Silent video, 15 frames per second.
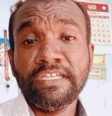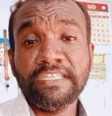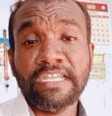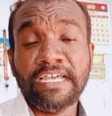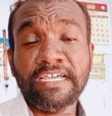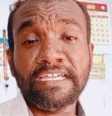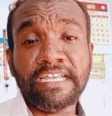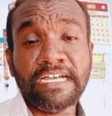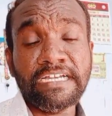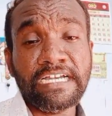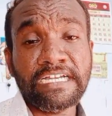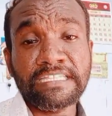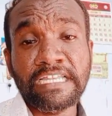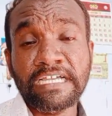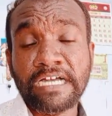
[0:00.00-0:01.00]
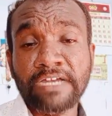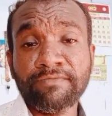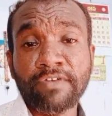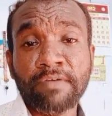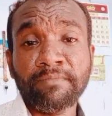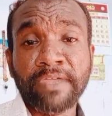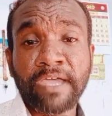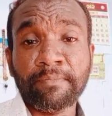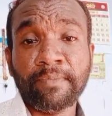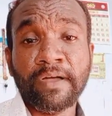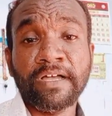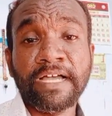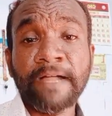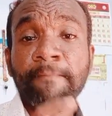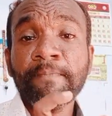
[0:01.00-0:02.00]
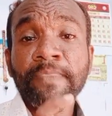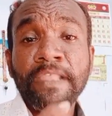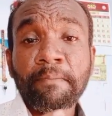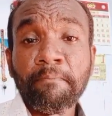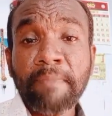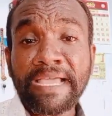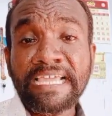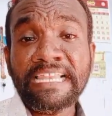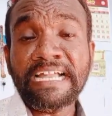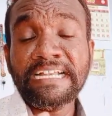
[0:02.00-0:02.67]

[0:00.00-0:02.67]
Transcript: இதில் ரெண்டு இடத்துல கன்ஃபார்ம் கேட்பாங்க மெயில்